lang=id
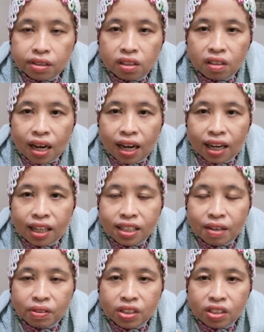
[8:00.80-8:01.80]
non
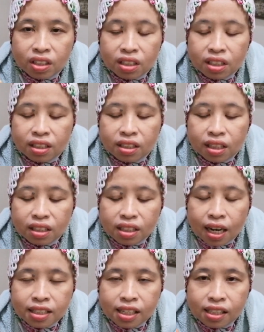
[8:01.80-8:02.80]
halalnya di
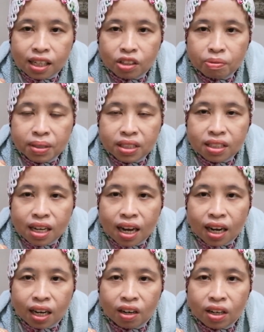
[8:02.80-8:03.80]
diajak satu
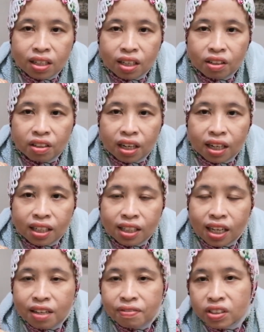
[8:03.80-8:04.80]
meja kalau ada non
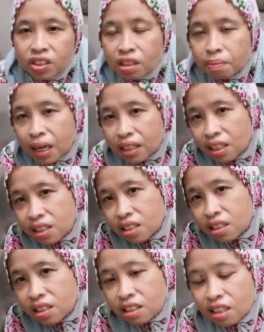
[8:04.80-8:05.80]
halalnya ya bisa makanya di
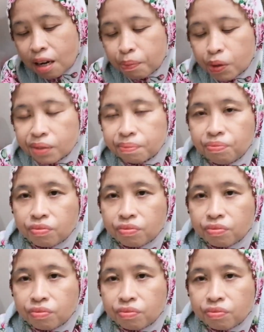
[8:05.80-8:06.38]
sini di dapur